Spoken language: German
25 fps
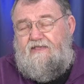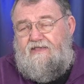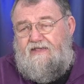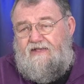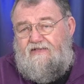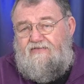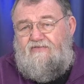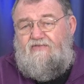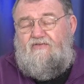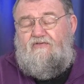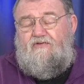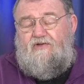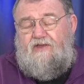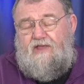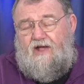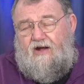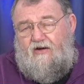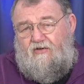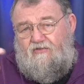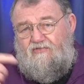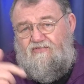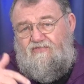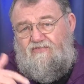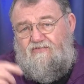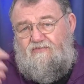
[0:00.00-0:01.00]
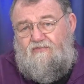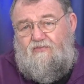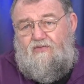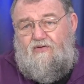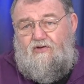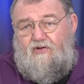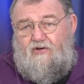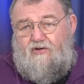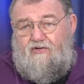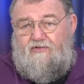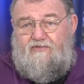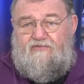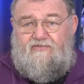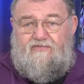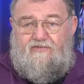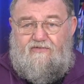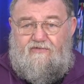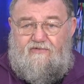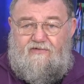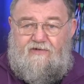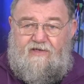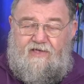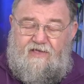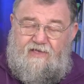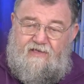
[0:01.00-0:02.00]
jetzt so die
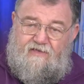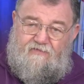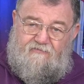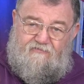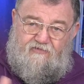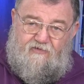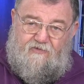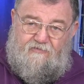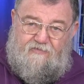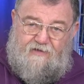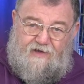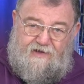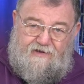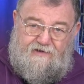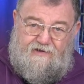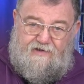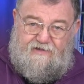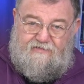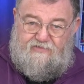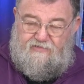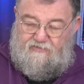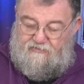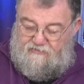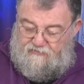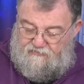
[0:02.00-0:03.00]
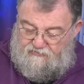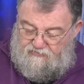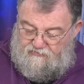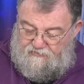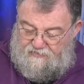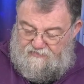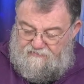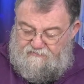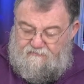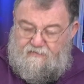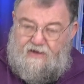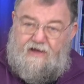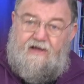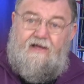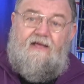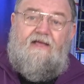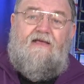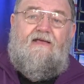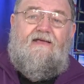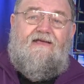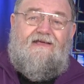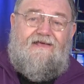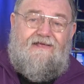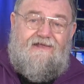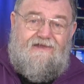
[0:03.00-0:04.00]
Außenbeleuchtung für Weihnachten oder sowas machen.
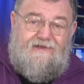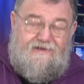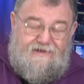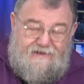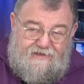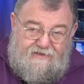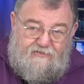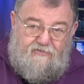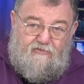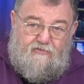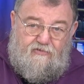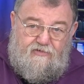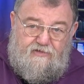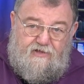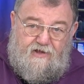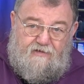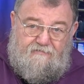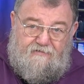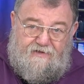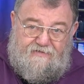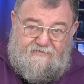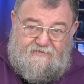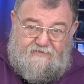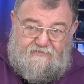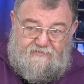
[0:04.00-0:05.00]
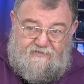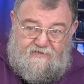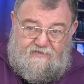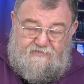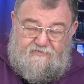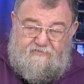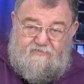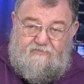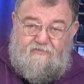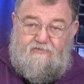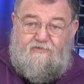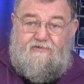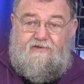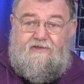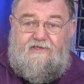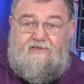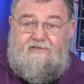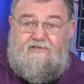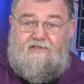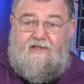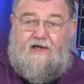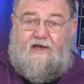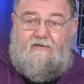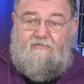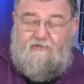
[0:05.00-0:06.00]
Nicht unter Wasser setzen und
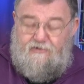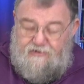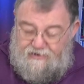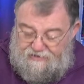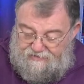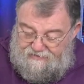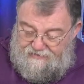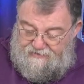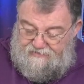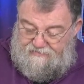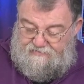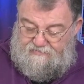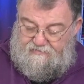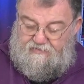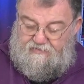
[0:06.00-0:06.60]
nicht da, wo der Regen